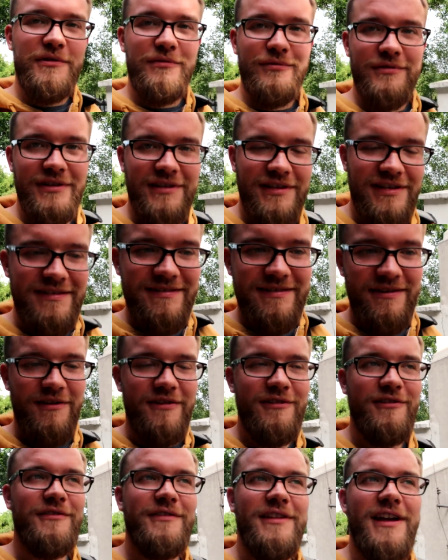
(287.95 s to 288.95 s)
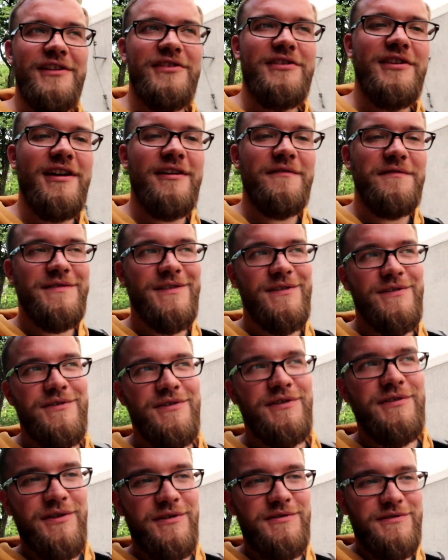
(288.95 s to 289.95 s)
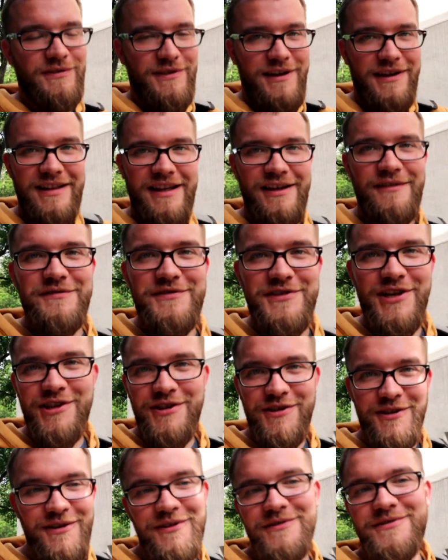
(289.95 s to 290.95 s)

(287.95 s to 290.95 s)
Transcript: który teraz oglądacie, w sensie to, co nagrałem wcześniej